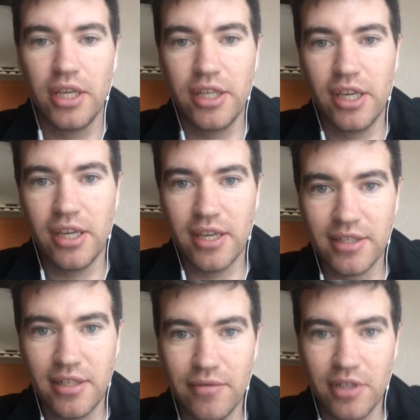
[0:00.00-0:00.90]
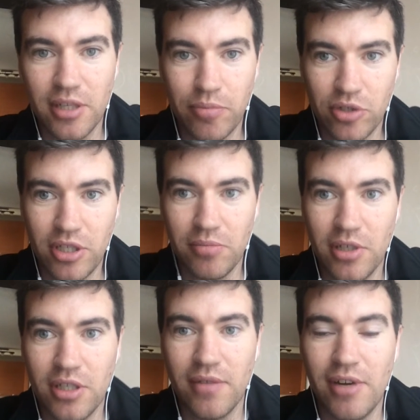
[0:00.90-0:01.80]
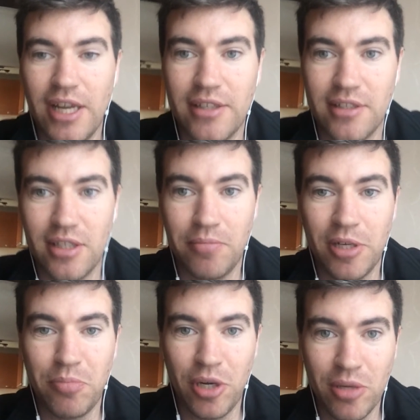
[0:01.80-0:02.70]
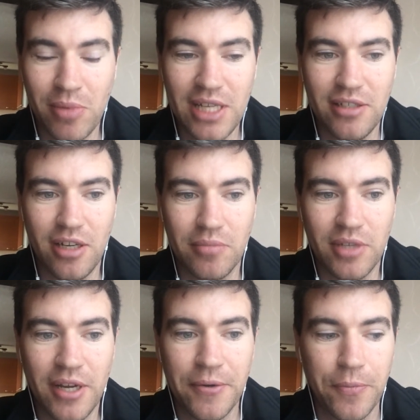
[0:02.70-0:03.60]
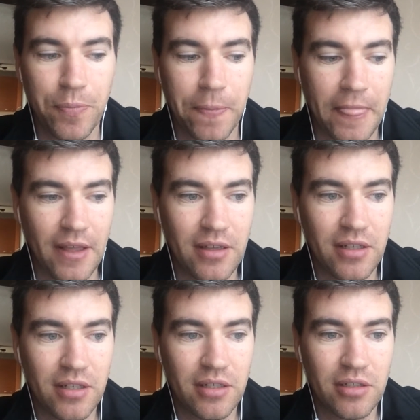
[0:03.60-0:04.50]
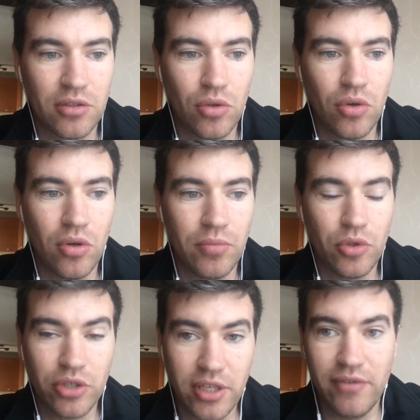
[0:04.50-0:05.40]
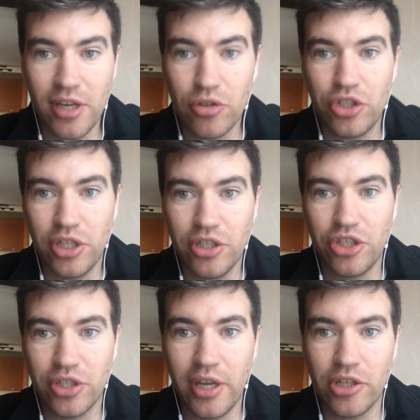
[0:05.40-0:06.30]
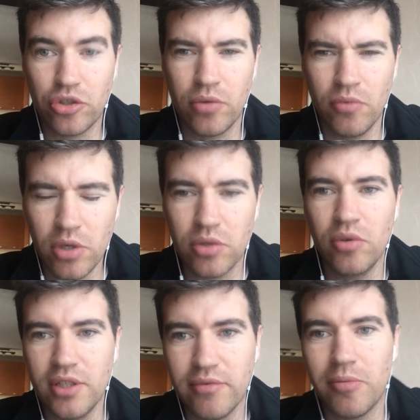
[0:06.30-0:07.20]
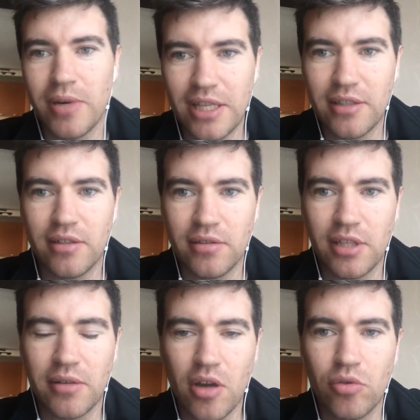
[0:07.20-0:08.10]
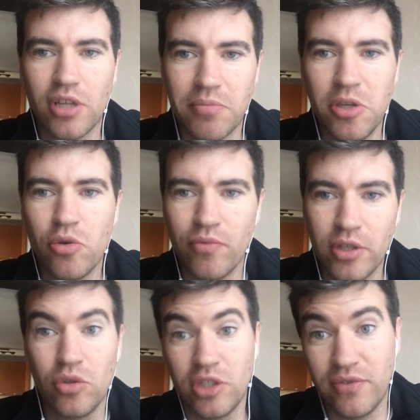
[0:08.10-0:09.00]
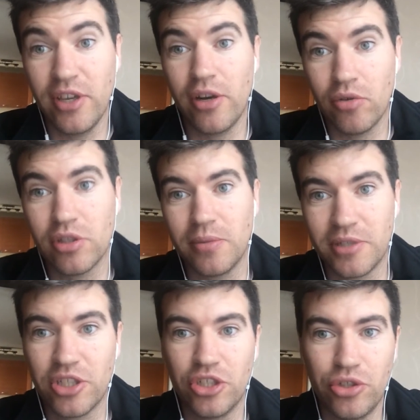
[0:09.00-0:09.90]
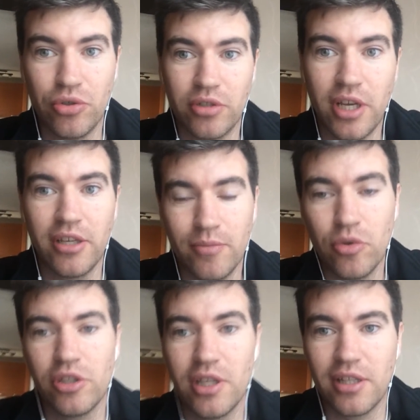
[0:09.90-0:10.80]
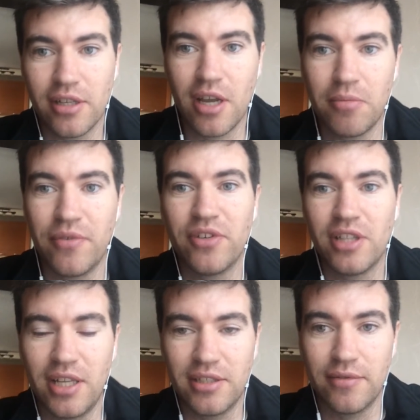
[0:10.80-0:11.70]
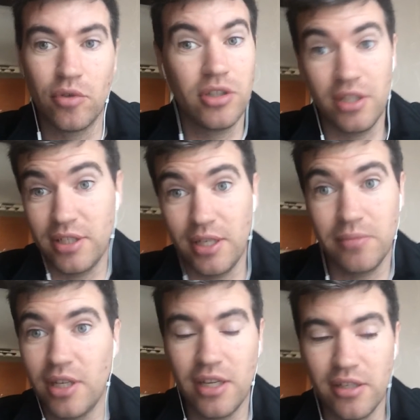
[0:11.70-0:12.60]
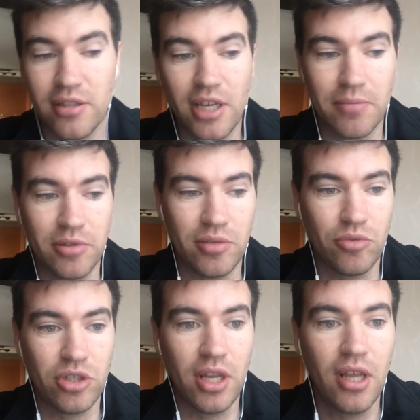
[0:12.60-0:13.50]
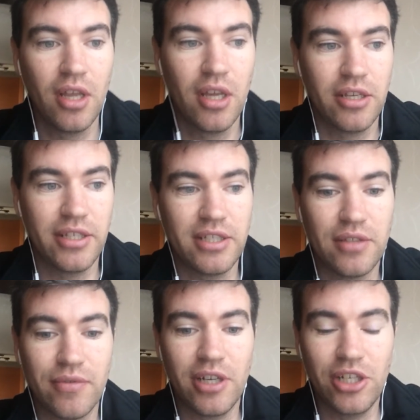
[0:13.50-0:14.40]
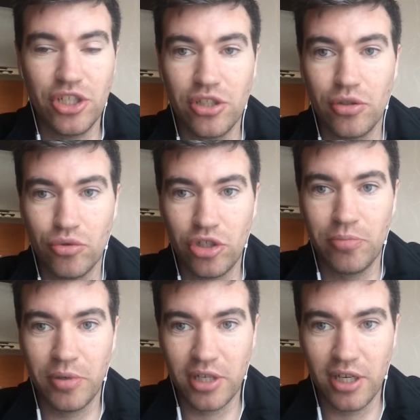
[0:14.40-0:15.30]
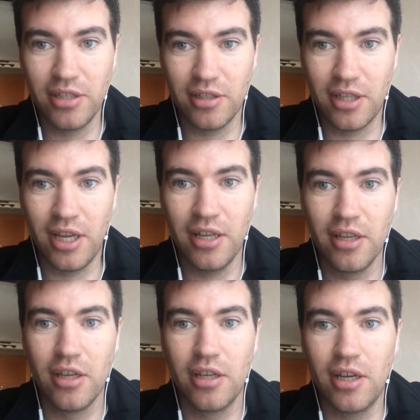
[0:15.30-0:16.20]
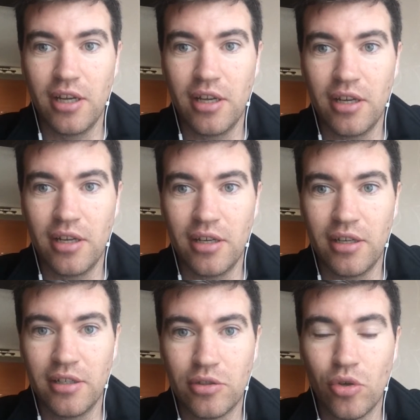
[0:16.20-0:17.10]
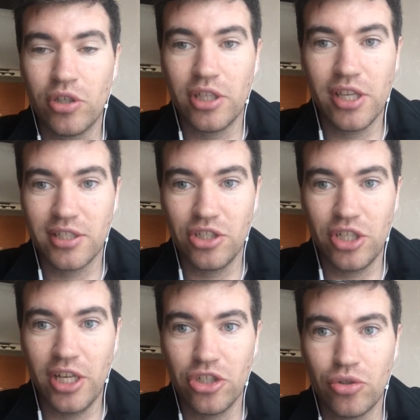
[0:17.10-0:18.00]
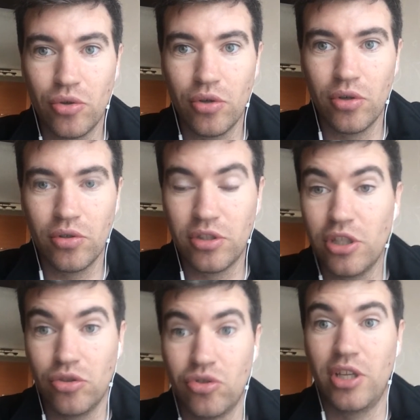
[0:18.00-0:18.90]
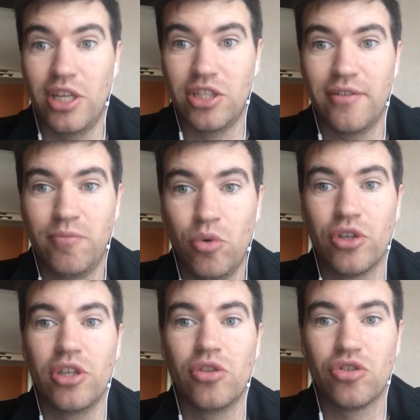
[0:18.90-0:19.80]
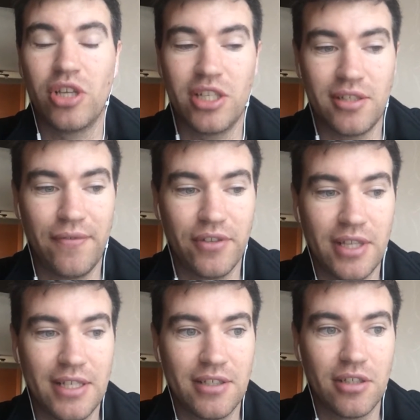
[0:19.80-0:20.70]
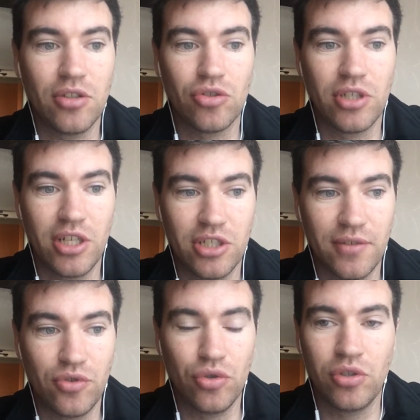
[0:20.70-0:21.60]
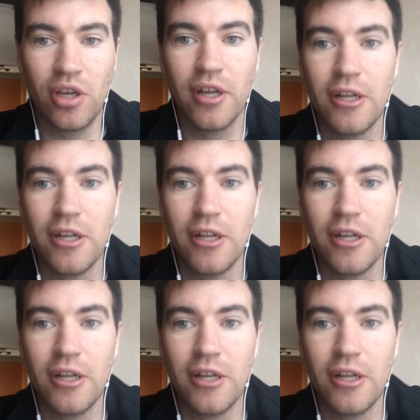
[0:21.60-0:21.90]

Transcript: И если вы, допустим, являетесь там предпринимателем, да, Э, то многие верующие, они считают, что вот, ну, этого брата, так, он как минимум в одной сфере, он там защищен, да, ему не надо как бы финансов. Но это на самом деле не так, потому что если твои личные нужды покрыты, да, э, то это не означает, что ты не нуждаешься в Боге, не нуждаешься в финансах, не нуждаешься в чуде.